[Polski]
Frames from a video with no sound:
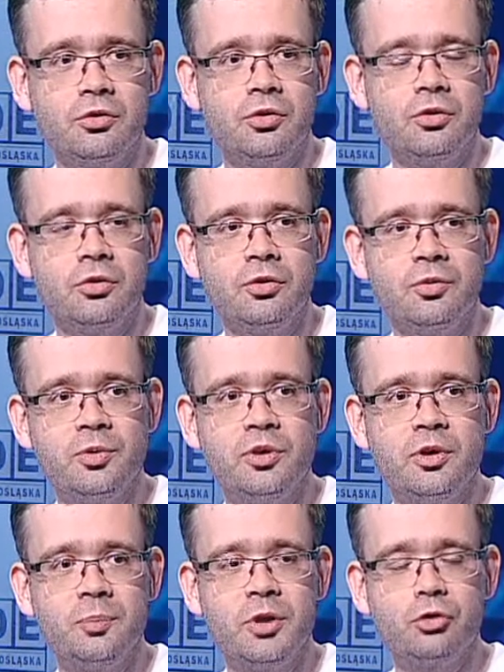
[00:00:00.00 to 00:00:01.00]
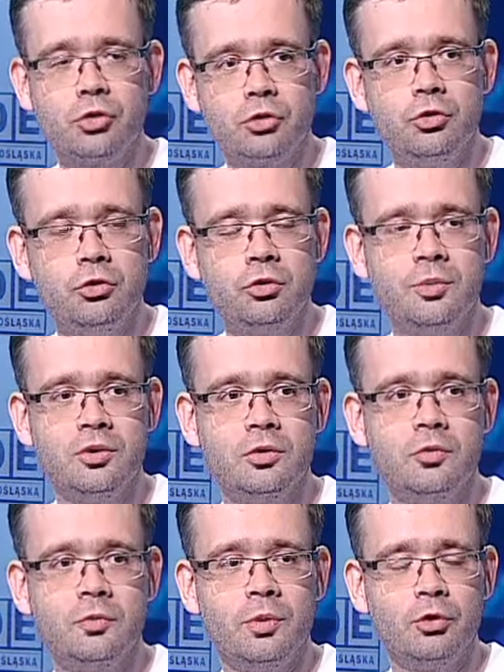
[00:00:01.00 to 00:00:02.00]
że te pierwsze 30
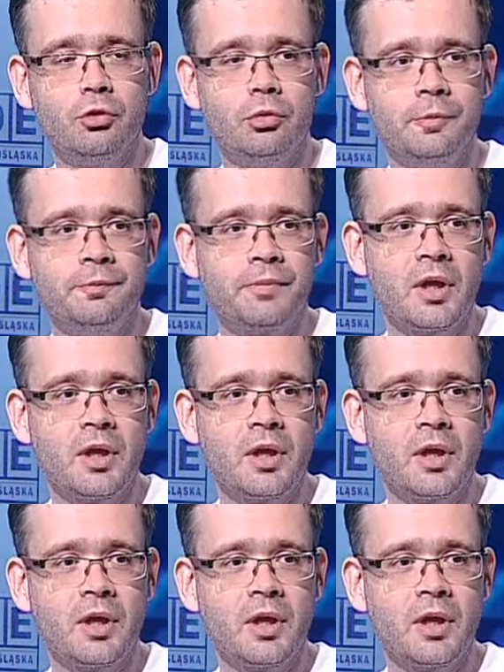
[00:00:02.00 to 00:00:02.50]
minut meczu